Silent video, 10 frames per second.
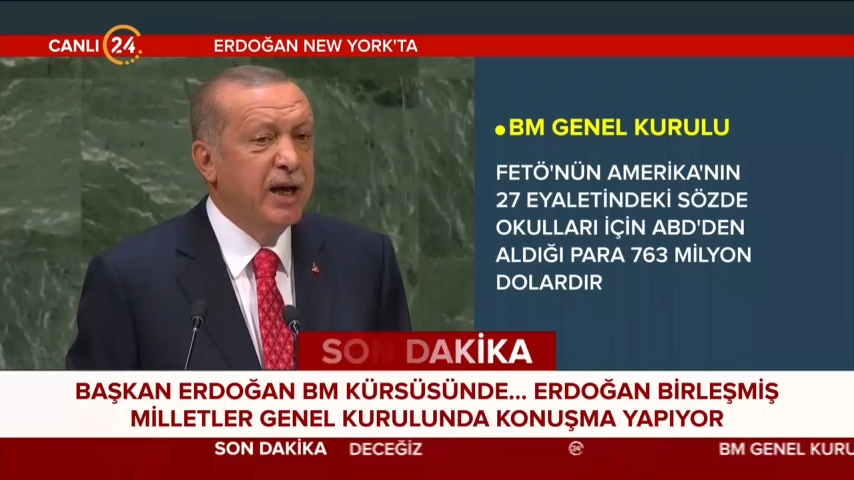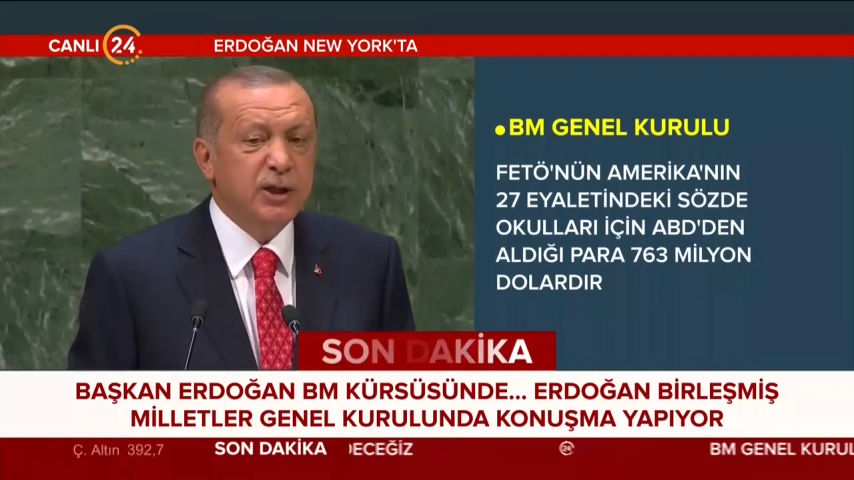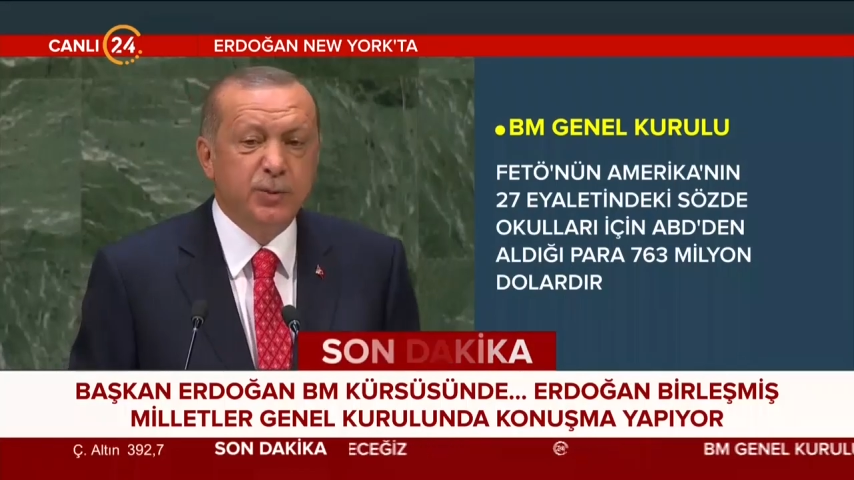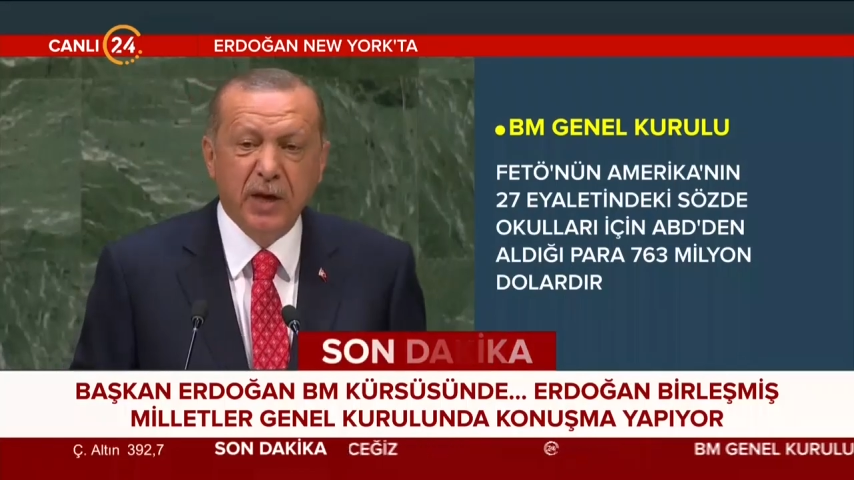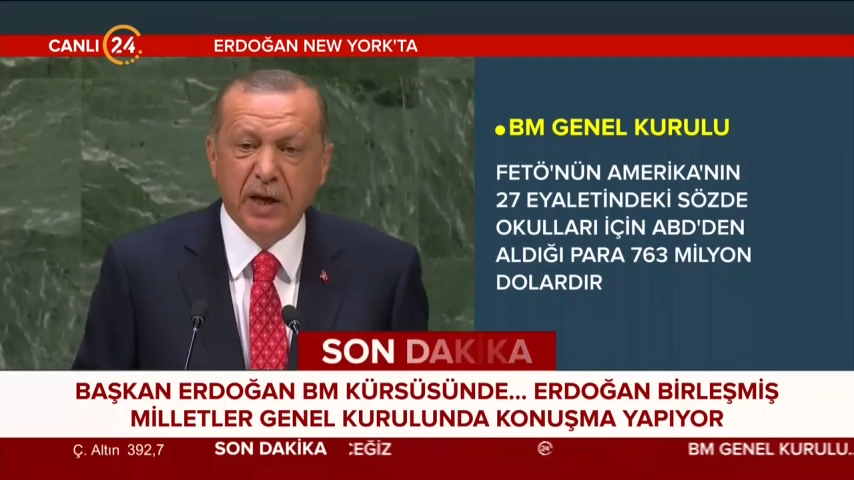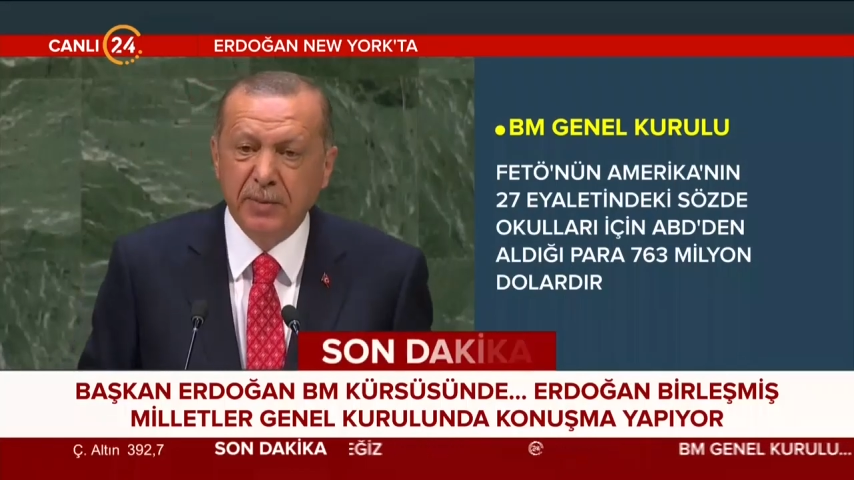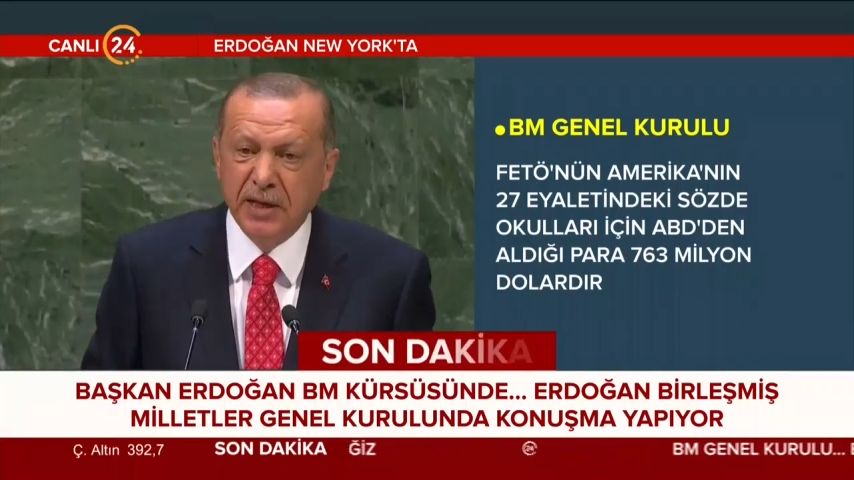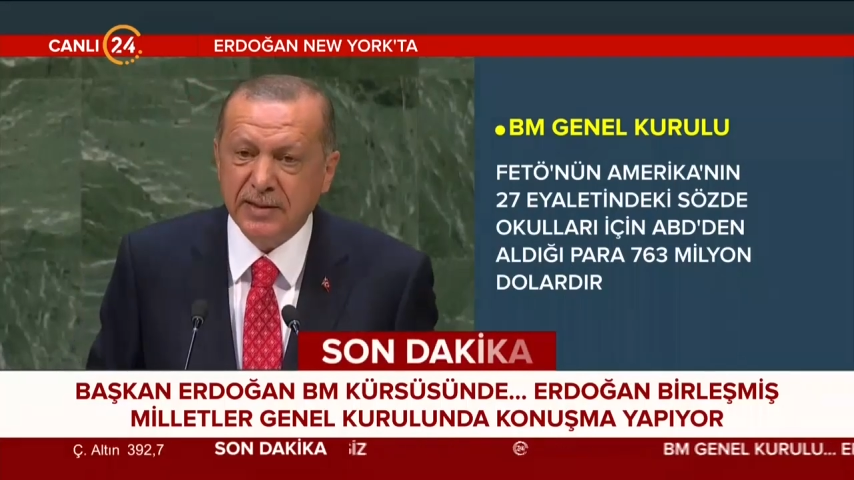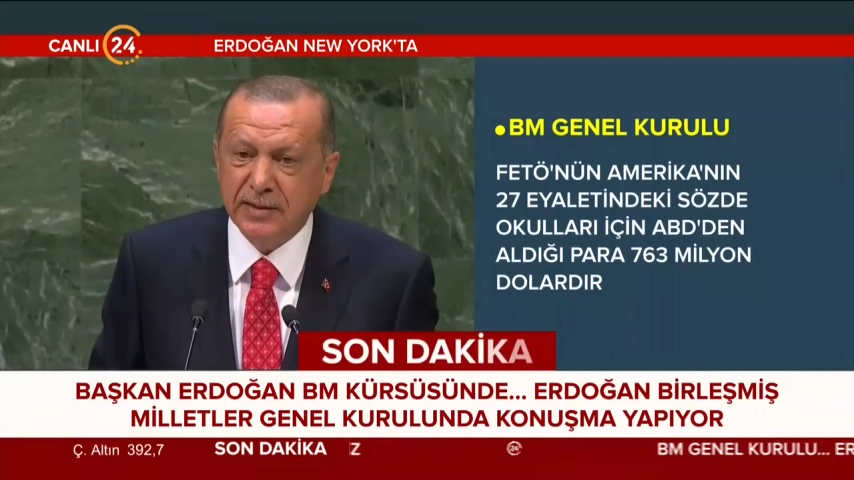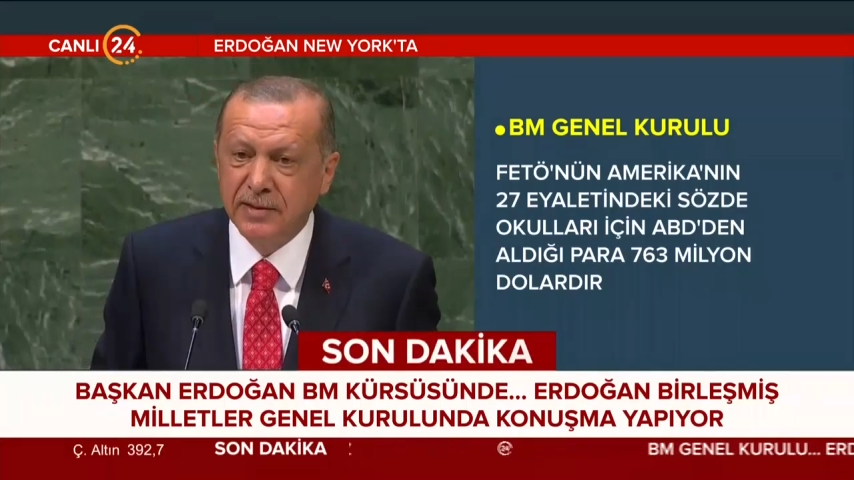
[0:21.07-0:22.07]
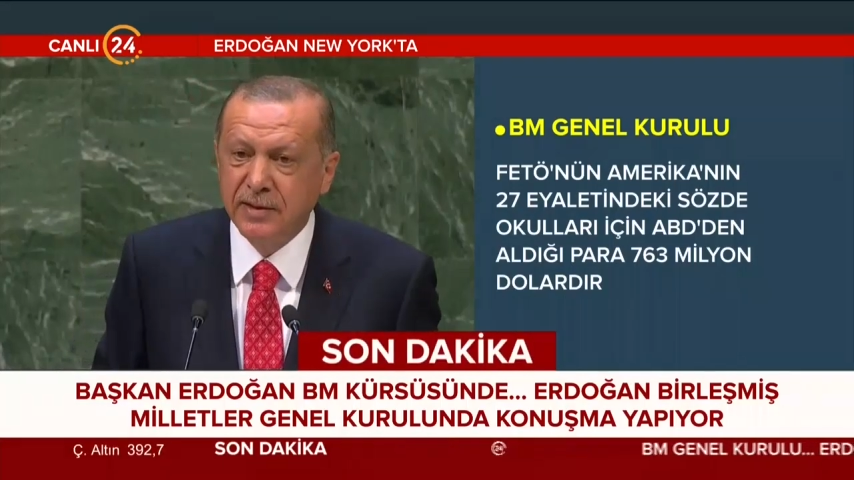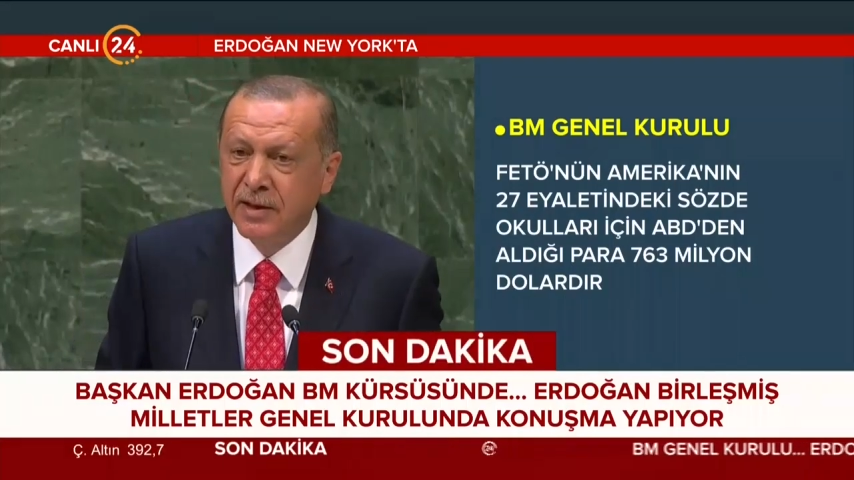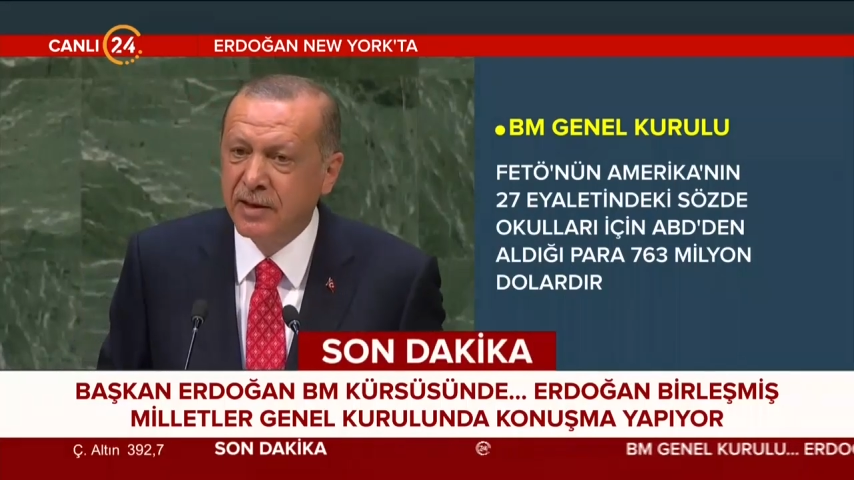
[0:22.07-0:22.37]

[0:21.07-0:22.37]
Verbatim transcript: hiçbirimiz